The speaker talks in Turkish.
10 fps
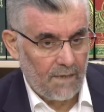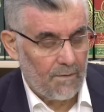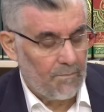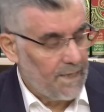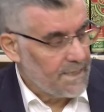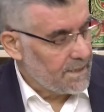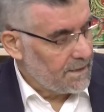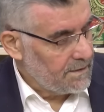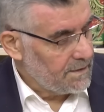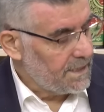Ama
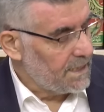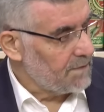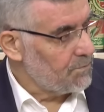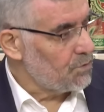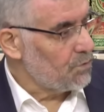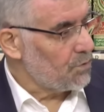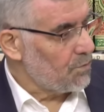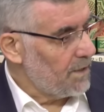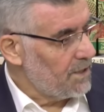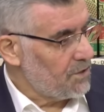bazen kendimizi
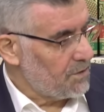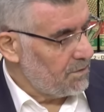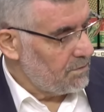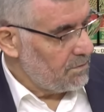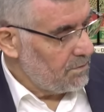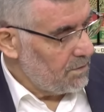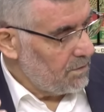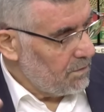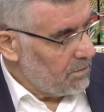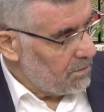korumak için
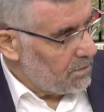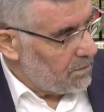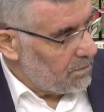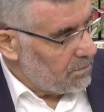e,